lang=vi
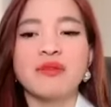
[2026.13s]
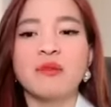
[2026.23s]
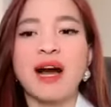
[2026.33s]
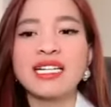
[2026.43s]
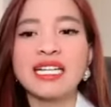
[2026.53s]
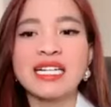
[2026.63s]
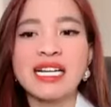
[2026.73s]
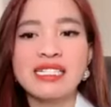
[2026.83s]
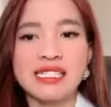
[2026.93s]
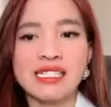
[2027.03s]
và bản thân
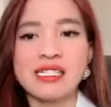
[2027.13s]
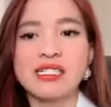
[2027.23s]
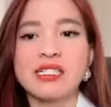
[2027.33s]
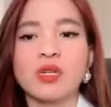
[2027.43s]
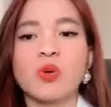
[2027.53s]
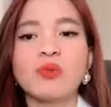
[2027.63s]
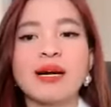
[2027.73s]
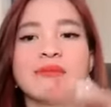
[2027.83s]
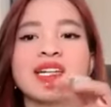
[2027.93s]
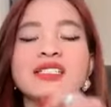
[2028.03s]
các anh chị cũng
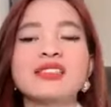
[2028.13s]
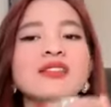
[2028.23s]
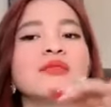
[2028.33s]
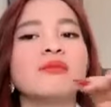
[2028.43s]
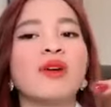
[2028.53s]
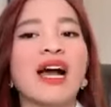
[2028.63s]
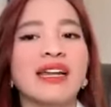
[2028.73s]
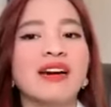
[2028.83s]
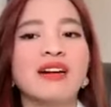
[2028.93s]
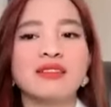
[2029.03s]
đang bắt chước một
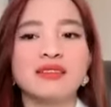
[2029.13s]
ai đó.